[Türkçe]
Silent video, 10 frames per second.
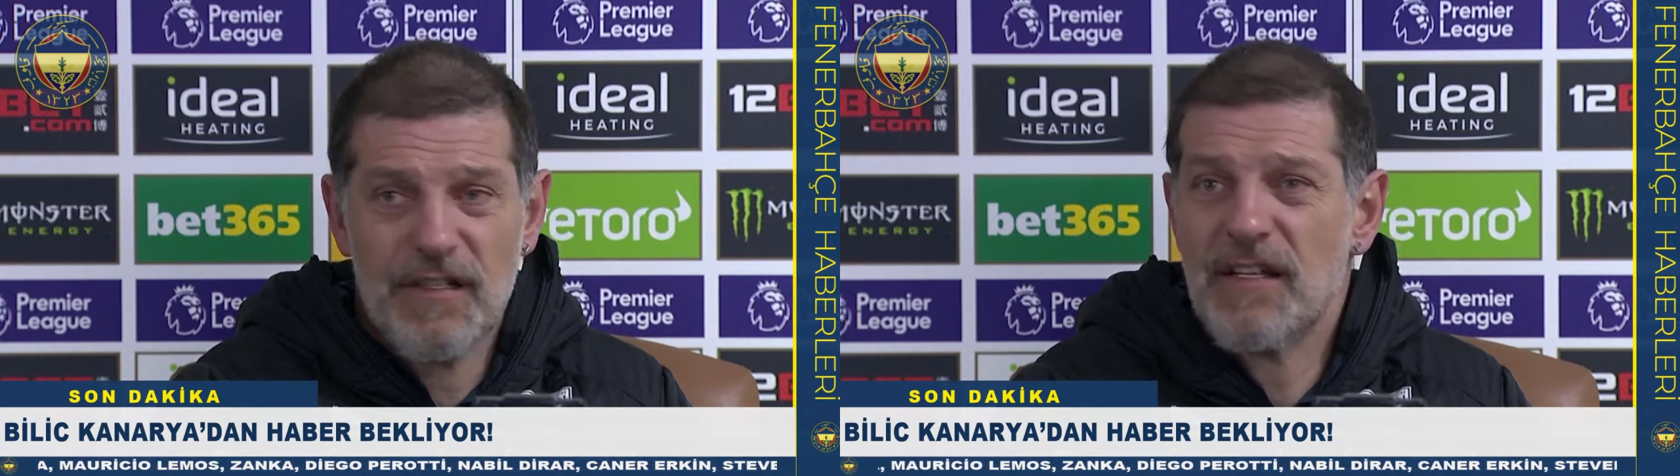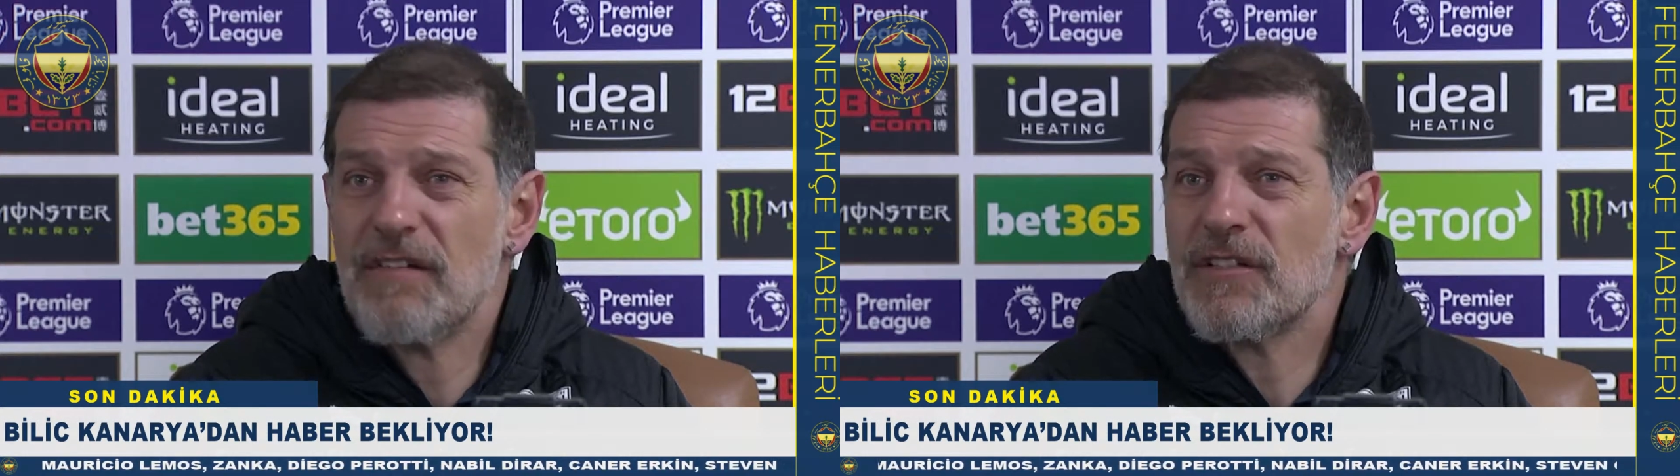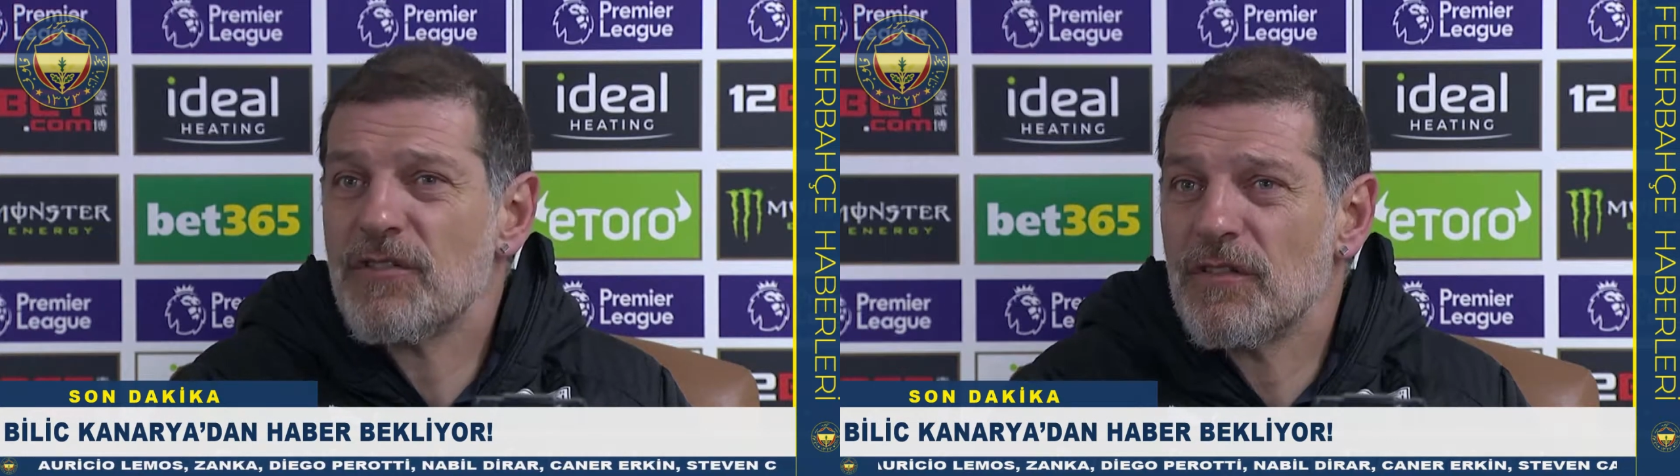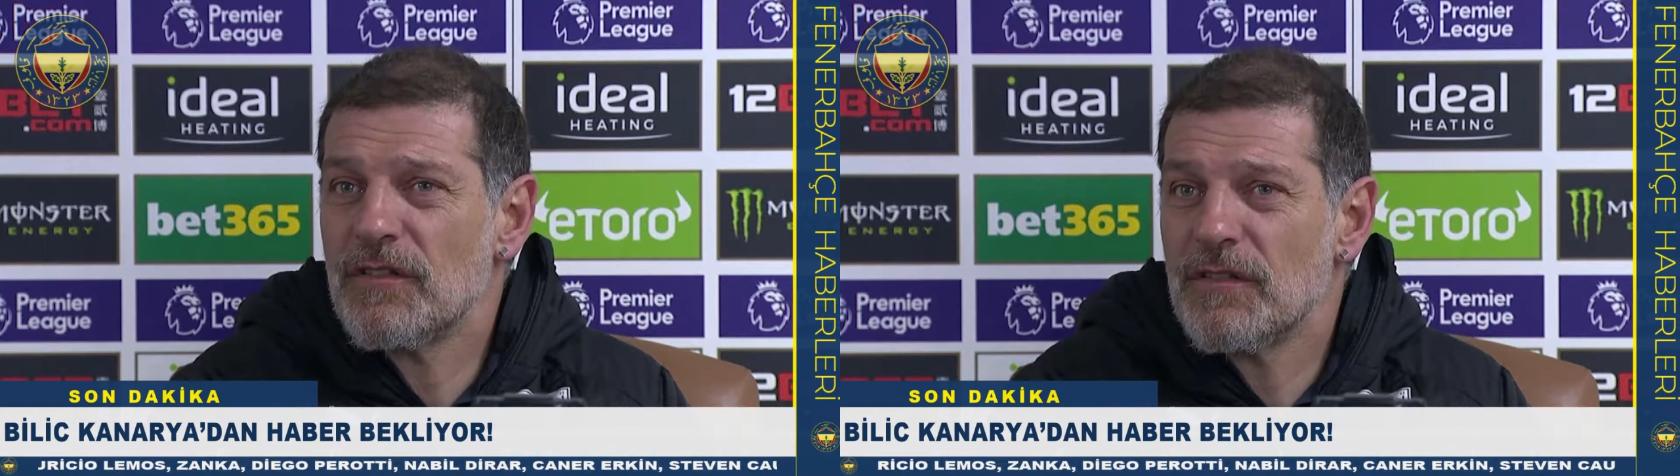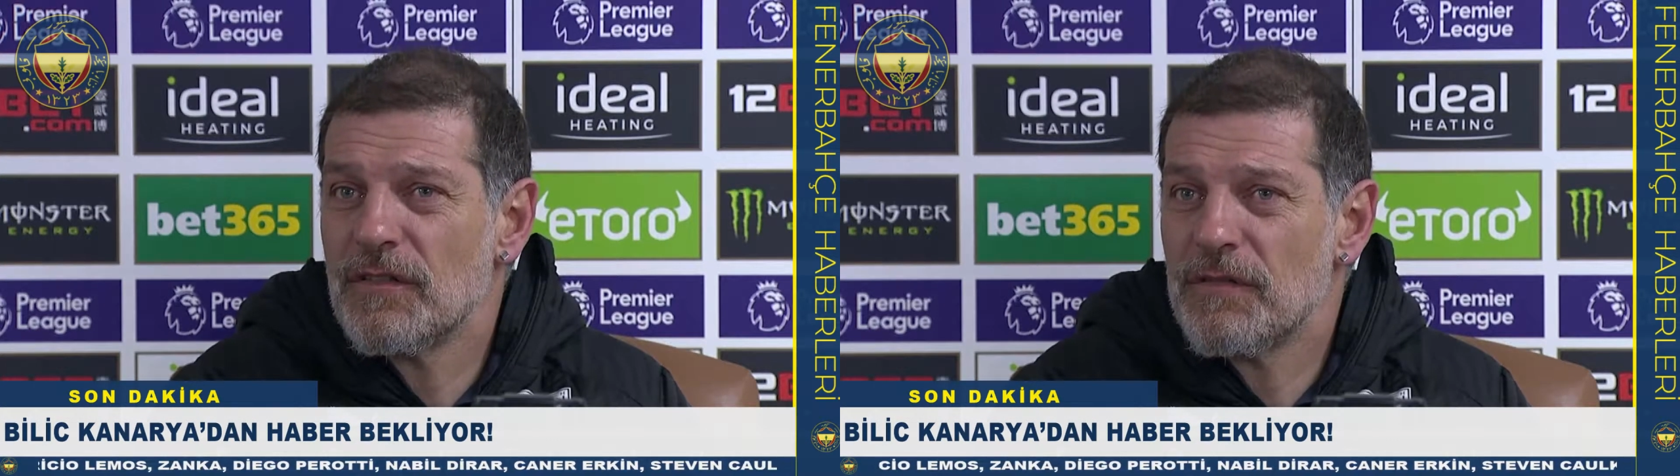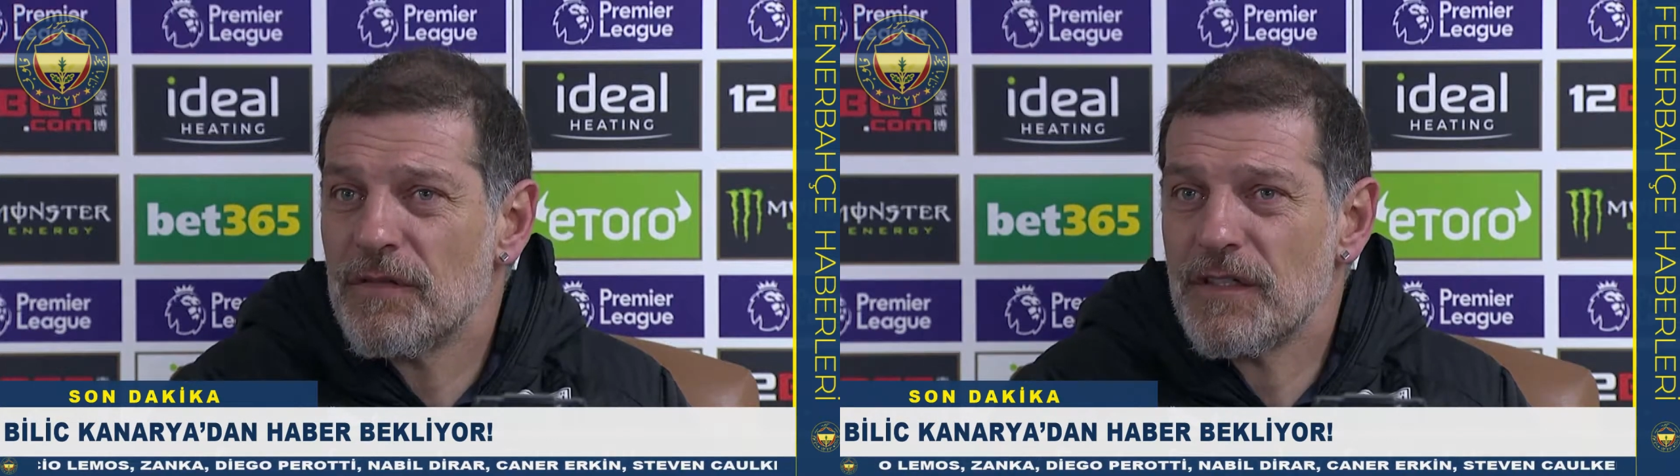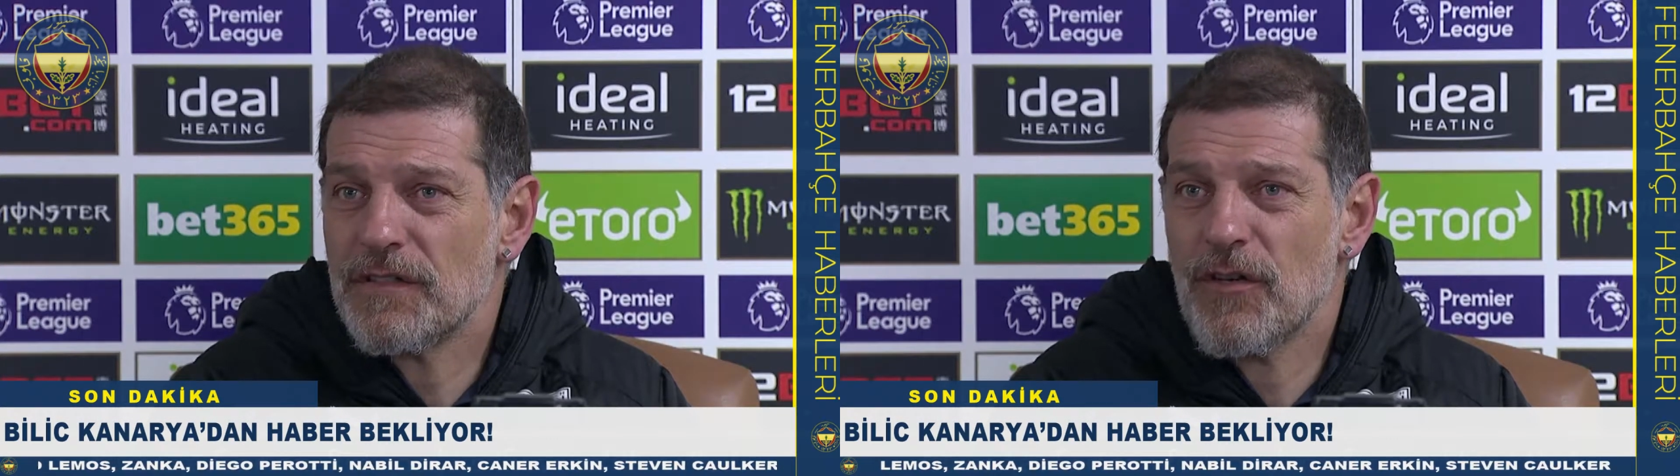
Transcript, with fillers: teklifinize teşekkür ederim